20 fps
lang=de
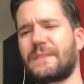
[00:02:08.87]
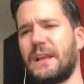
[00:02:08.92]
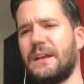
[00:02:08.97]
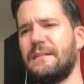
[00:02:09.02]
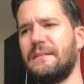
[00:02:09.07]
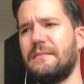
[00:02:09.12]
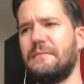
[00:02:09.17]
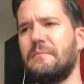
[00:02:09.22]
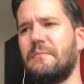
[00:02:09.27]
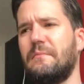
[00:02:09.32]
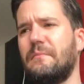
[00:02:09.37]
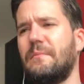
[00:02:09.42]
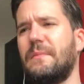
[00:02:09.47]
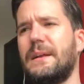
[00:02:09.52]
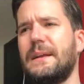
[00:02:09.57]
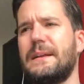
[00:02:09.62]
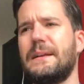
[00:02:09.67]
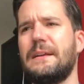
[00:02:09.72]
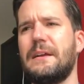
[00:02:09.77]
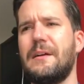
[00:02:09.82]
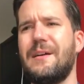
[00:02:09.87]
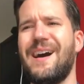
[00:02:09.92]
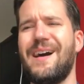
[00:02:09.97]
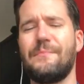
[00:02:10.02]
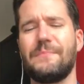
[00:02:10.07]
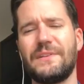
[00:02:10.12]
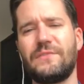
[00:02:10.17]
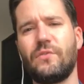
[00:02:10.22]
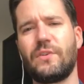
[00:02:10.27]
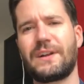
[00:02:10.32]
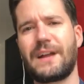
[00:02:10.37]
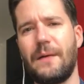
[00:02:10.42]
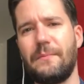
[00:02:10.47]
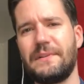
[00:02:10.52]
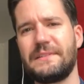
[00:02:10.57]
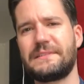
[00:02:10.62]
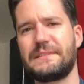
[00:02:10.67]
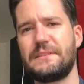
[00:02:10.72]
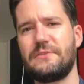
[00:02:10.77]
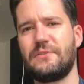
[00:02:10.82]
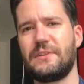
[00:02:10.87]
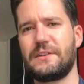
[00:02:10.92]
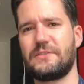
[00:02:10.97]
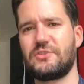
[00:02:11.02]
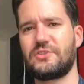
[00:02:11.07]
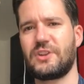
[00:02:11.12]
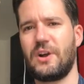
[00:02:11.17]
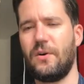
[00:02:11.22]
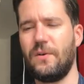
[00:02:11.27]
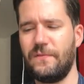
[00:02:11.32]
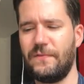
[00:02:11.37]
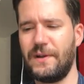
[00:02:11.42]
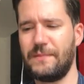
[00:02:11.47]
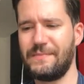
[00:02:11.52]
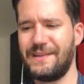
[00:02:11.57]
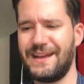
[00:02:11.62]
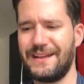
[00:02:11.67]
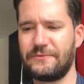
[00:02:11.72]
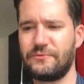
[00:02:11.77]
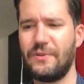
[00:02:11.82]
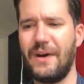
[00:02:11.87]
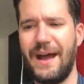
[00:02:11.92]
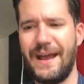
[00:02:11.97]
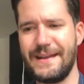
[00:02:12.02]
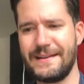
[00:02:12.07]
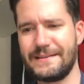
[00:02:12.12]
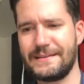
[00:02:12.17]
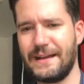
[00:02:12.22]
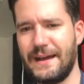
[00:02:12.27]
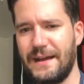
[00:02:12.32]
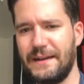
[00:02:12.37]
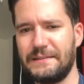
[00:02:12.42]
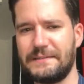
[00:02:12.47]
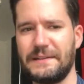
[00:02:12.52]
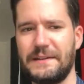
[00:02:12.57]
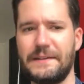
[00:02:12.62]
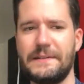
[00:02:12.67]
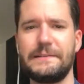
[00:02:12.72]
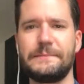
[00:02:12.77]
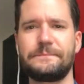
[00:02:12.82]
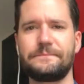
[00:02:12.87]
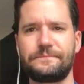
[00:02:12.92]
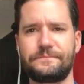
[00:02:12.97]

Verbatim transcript: Ähm, am Mittwoch kann man theoretisch auch fahren, man hat nur einen Nachteil,